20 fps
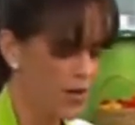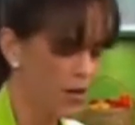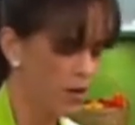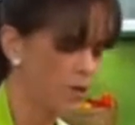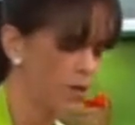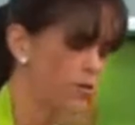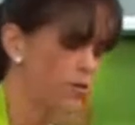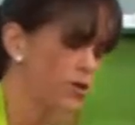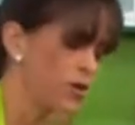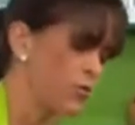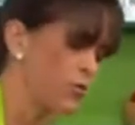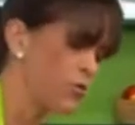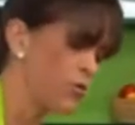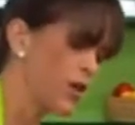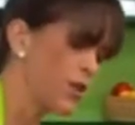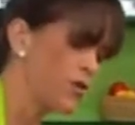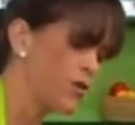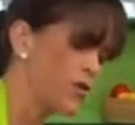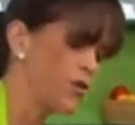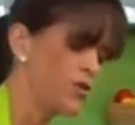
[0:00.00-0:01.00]
lo vamos a
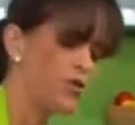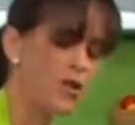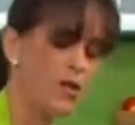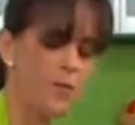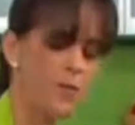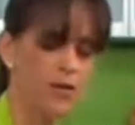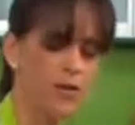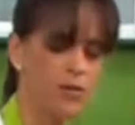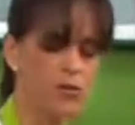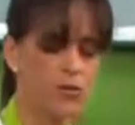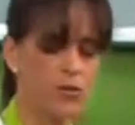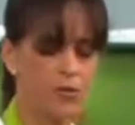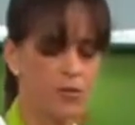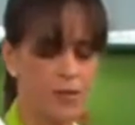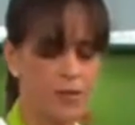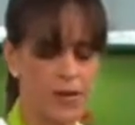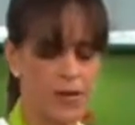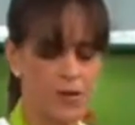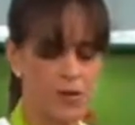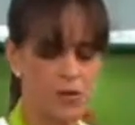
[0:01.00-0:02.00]
acomodar bonito en el plato
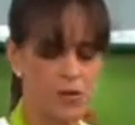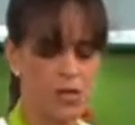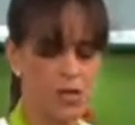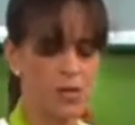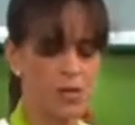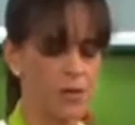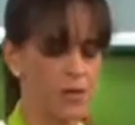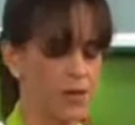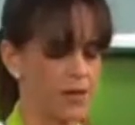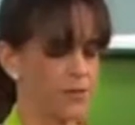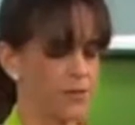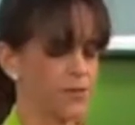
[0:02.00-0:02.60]
para que ustedes vean.